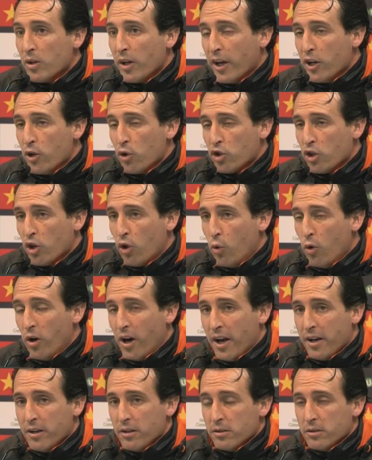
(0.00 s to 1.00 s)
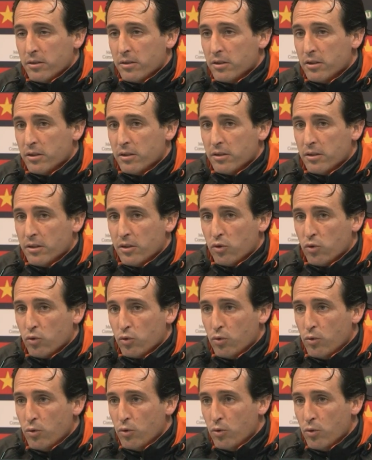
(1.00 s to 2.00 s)
Ellos se juegan en,
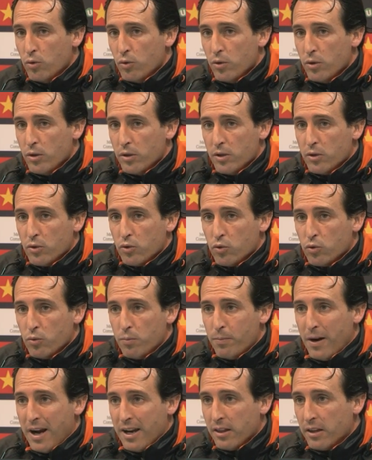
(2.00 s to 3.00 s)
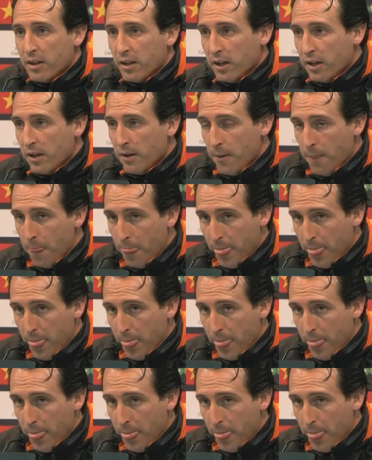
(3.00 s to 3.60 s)
su, en su parte